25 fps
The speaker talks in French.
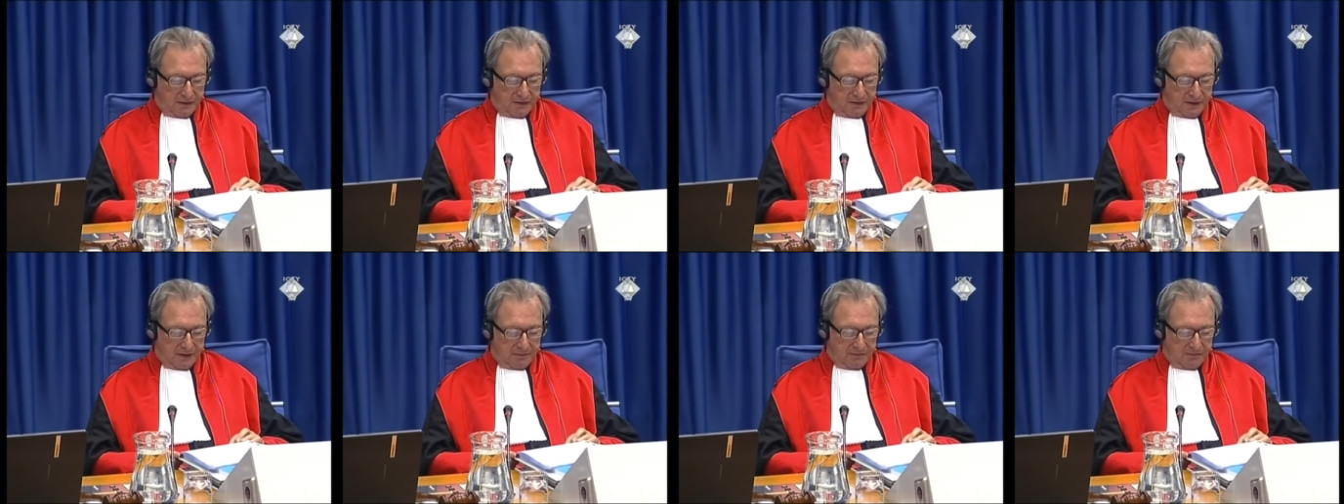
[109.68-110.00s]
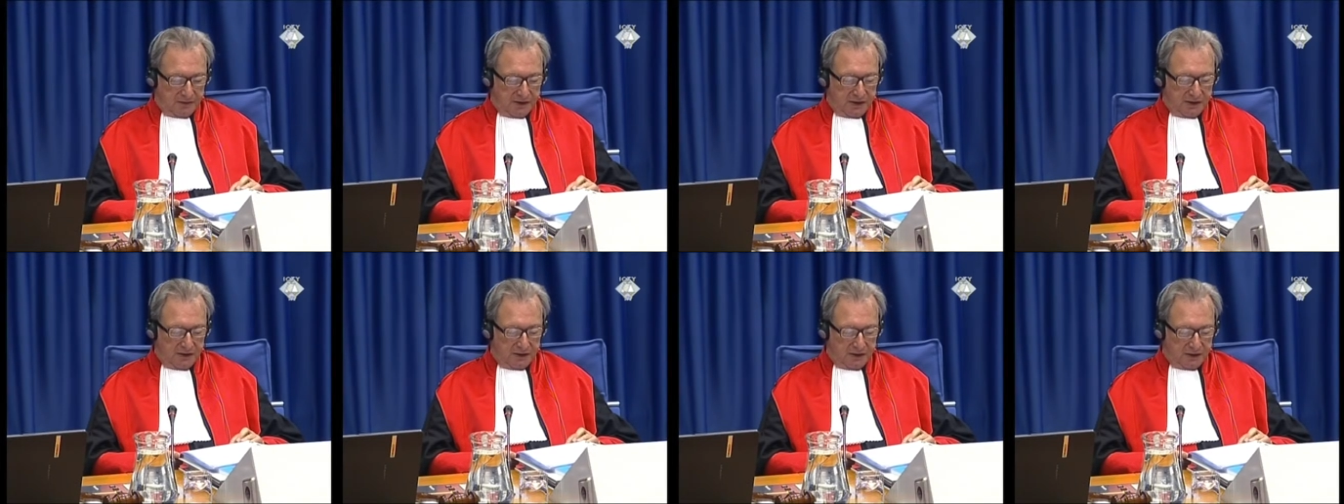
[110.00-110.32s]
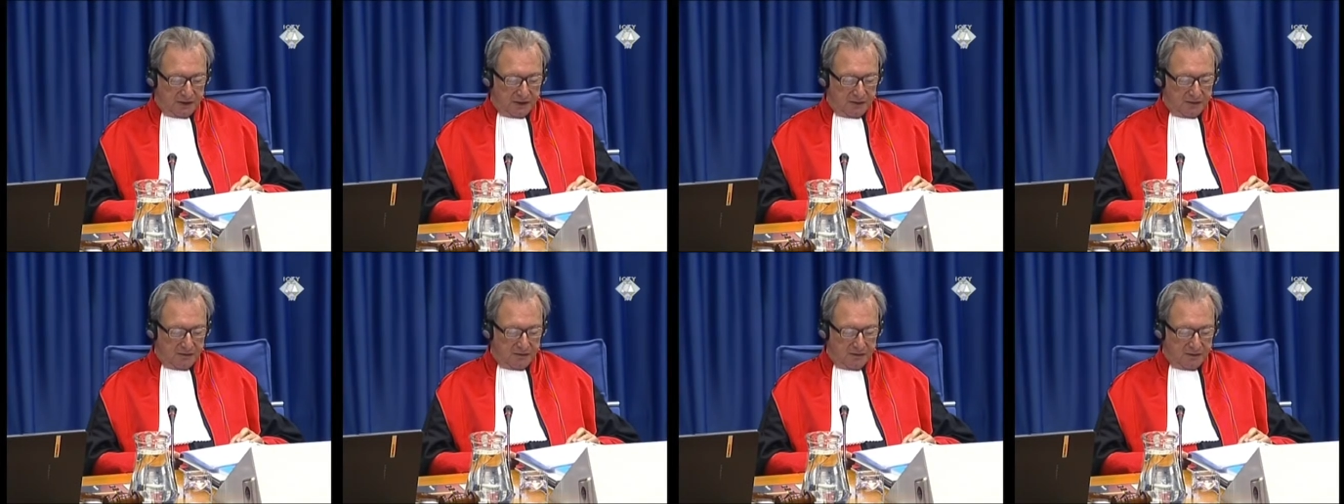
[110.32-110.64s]

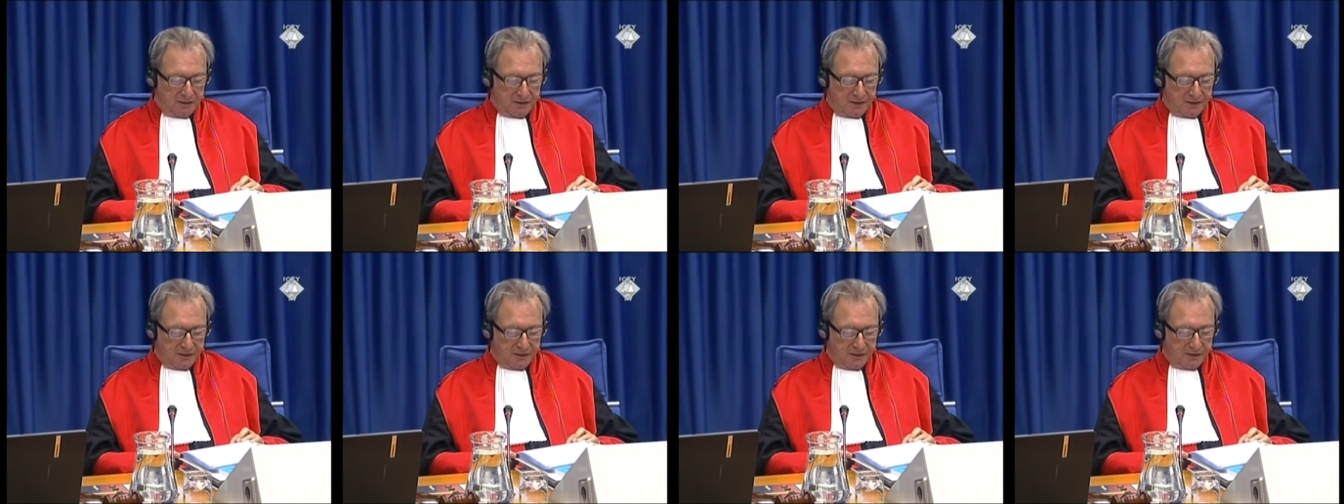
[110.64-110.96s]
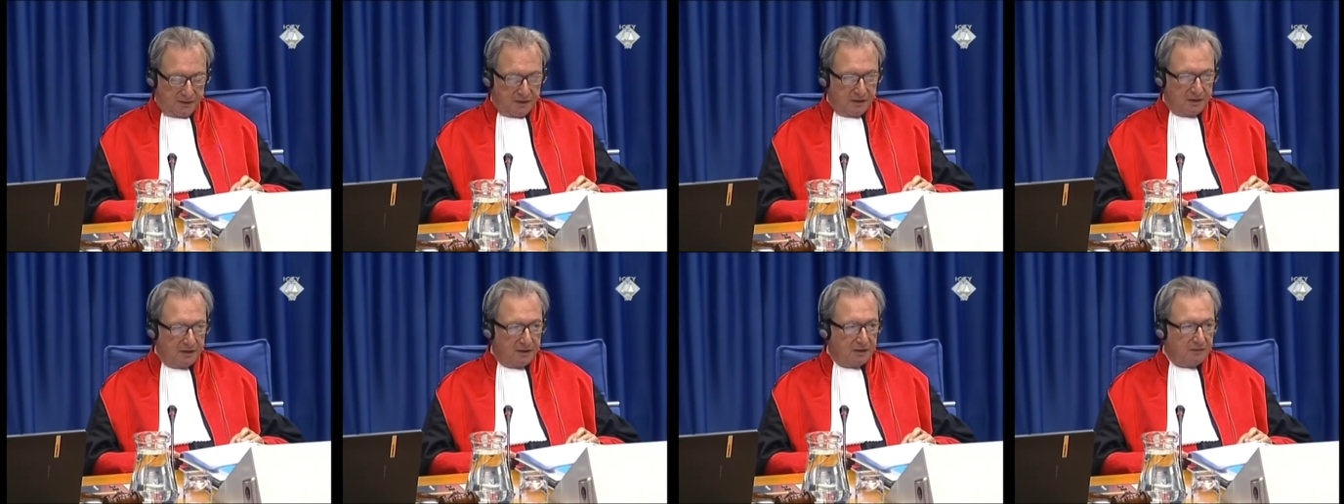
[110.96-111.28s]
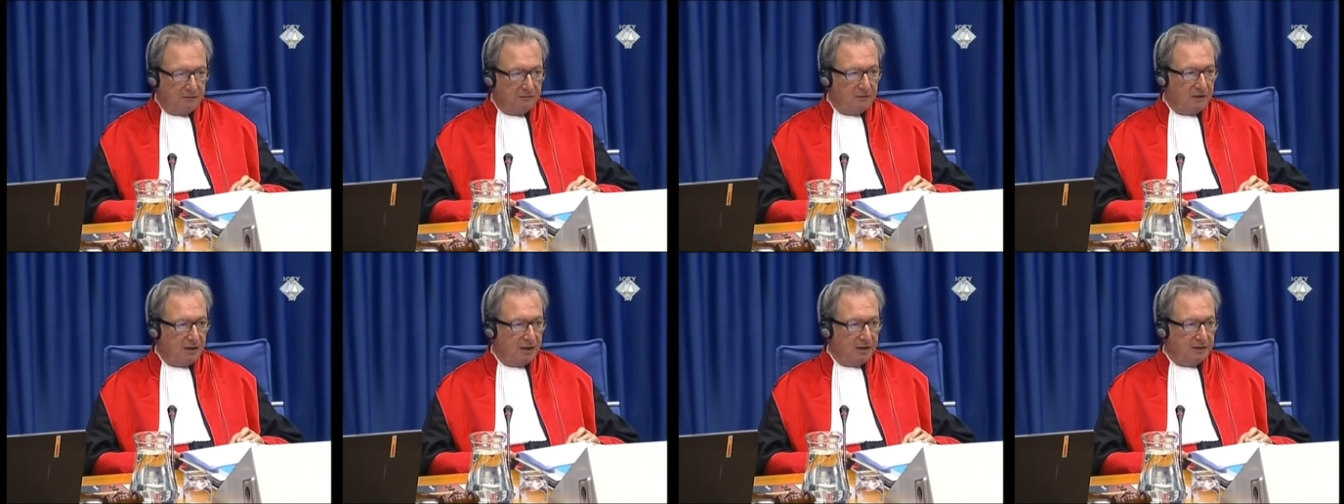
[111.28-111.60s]
de la comparution
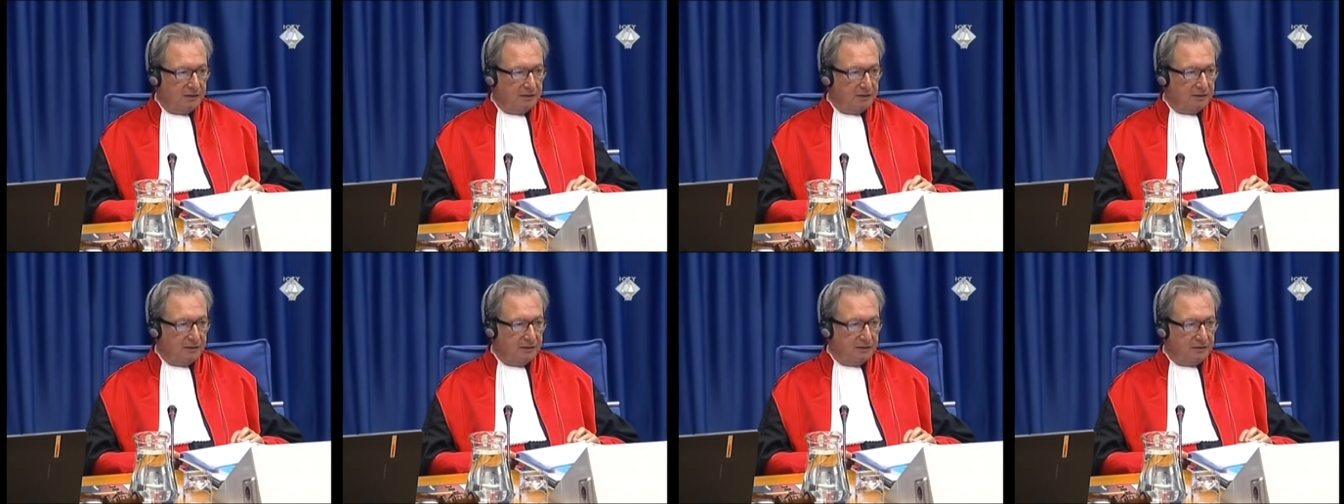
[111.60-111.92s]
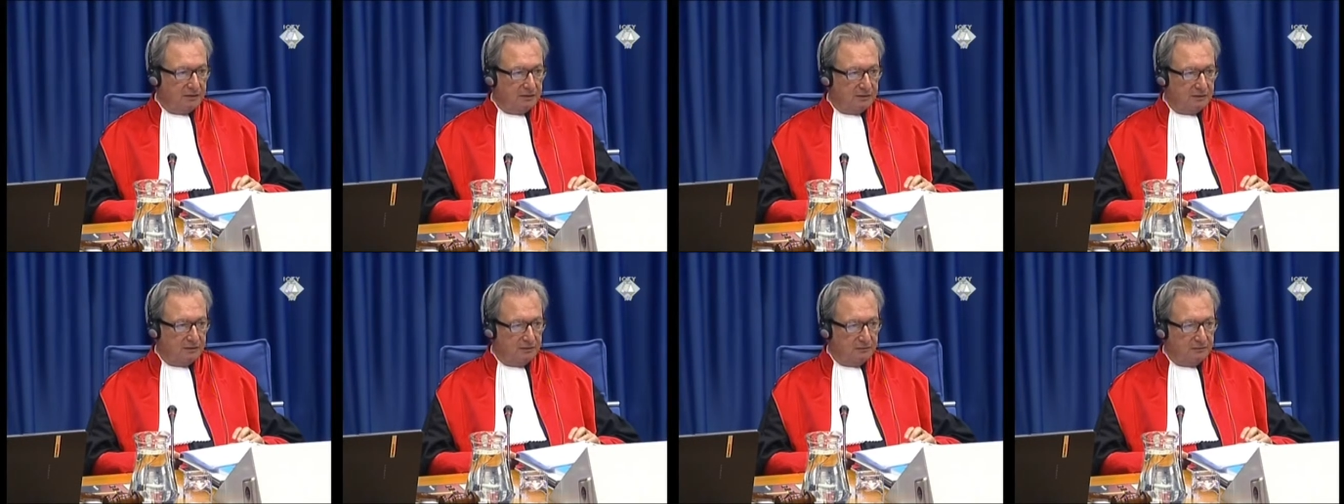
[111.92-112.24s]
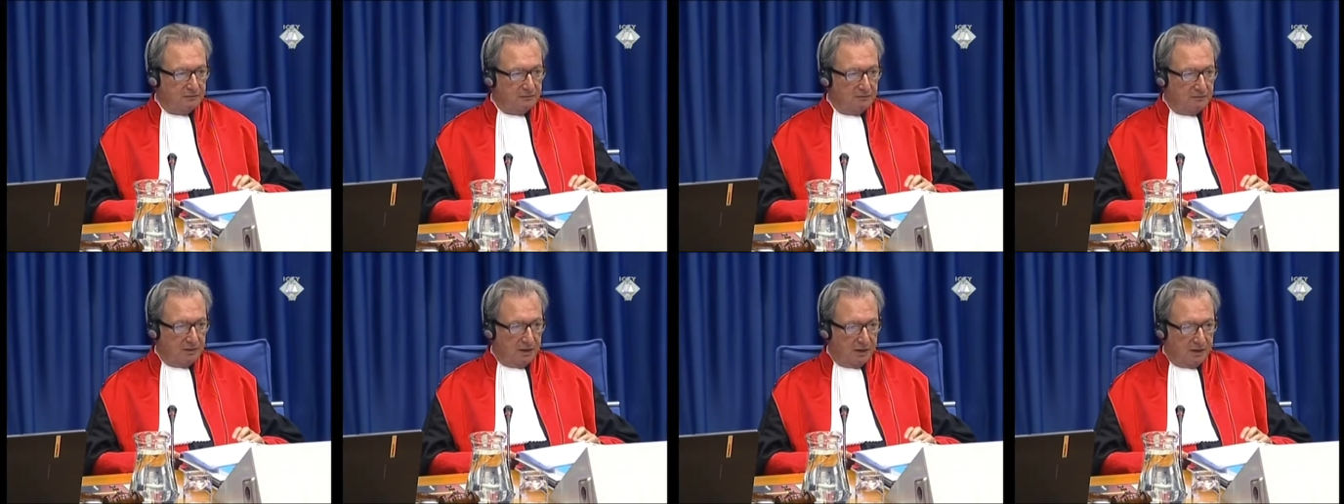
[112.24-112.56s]
initiale, je
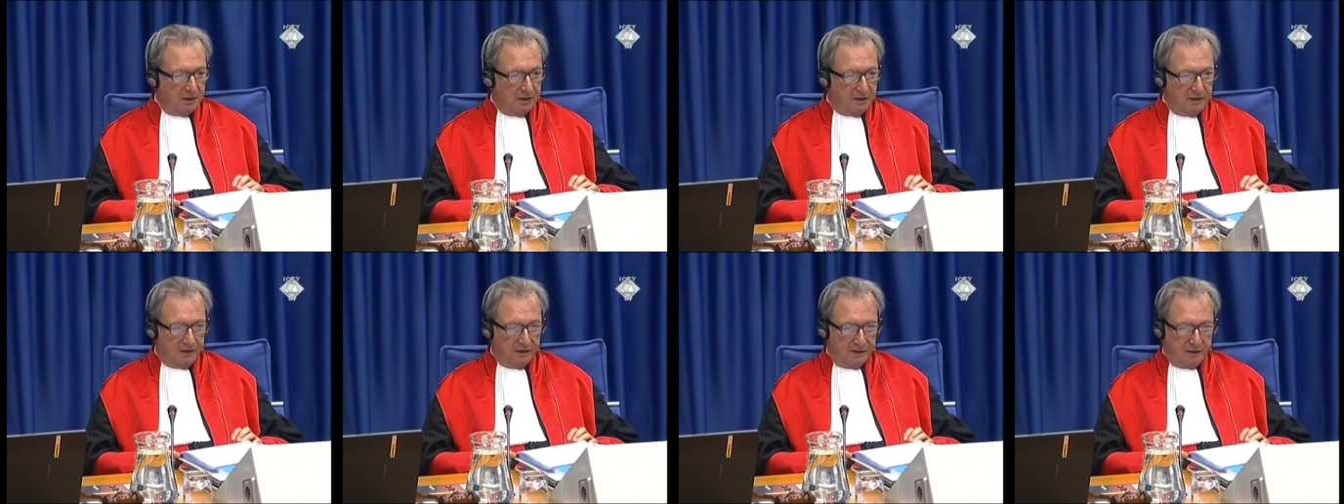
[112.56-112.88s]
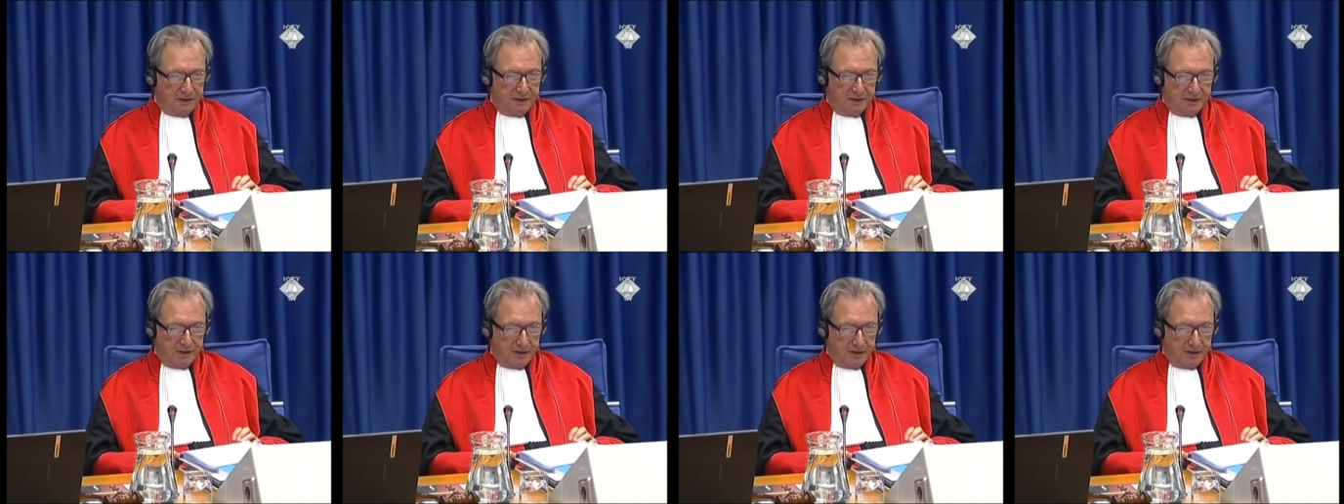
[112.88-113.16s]
souhaiterais